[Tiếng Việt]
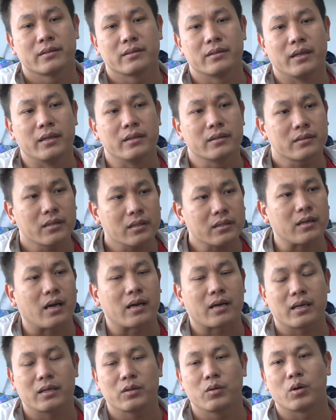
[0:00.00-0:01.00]
đến tất
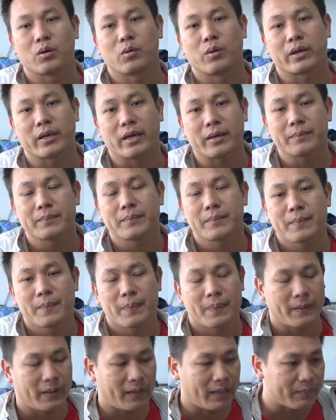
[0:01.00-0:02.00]
cả các anh đội của anh em
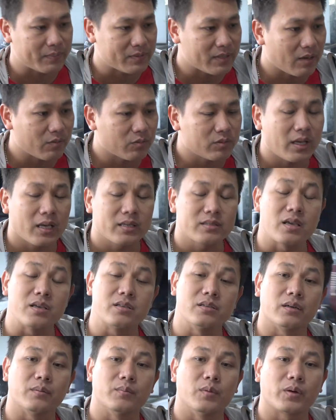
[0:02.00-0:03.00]
để làm sao chúng ta xây
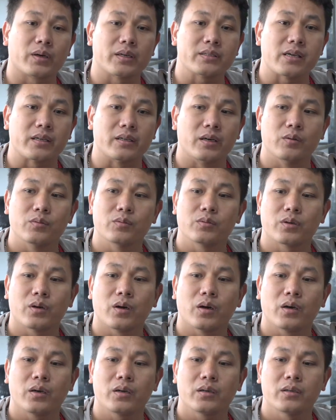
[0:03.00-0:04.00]
dựng một cái giải đấu
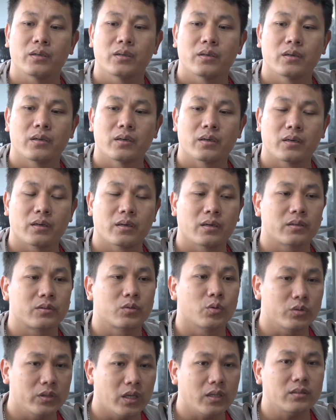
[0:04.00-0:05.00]
nó à,
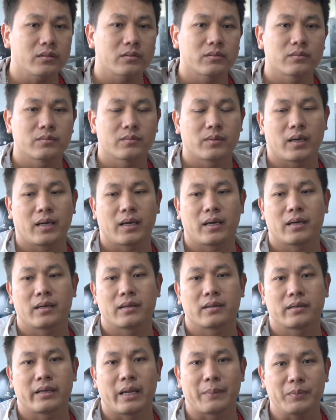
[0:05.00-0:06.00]
tốt nhất
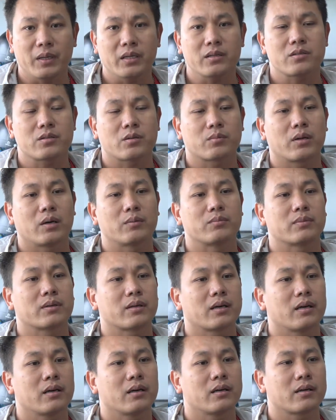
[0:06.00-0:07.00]
và đẹp nhất trong lòng
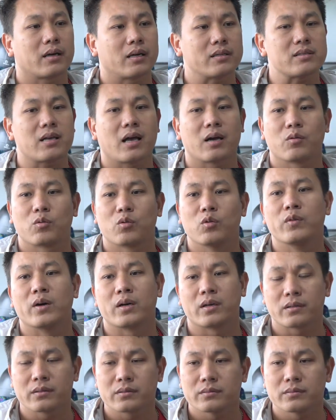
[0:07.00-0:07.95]
à, khán giả của khu vực